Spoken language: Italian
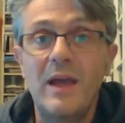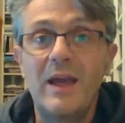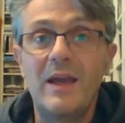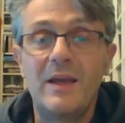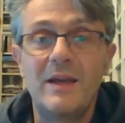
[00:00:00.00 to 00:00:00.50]

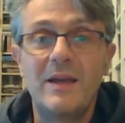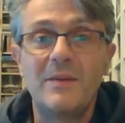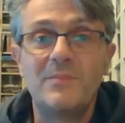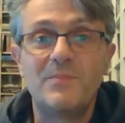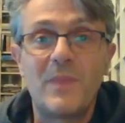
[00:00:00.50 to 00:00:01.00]
e
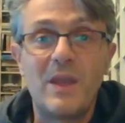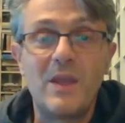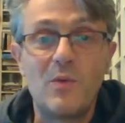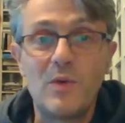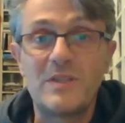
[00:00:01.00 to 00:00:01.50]
ehm,
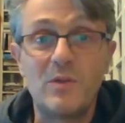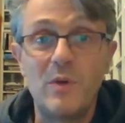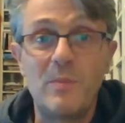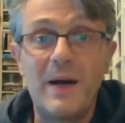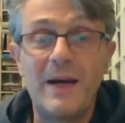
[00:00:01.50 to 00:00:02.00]
in queste
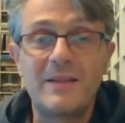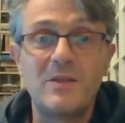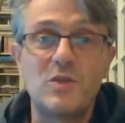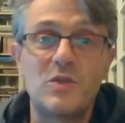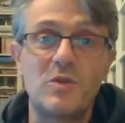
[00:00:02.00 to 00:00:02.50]
due
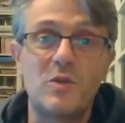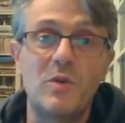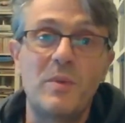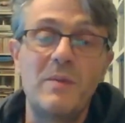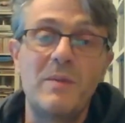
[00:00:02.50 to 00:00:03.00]
parti ci
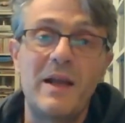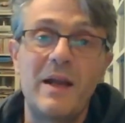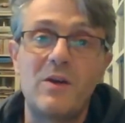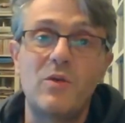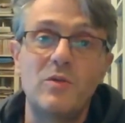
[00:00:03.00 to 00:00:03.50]
sono prima i
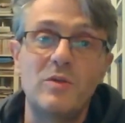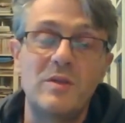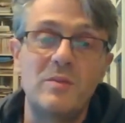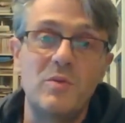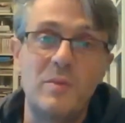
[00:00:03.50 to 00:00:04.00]

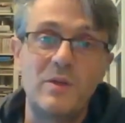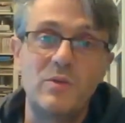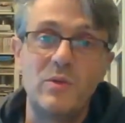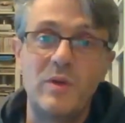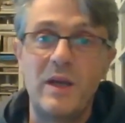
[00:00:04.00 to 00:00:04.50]
racconti più
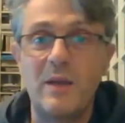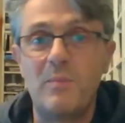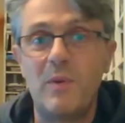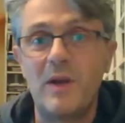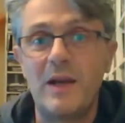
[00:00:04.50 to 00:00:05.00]
maturi
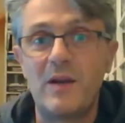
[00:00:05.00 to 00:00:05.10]
e poi i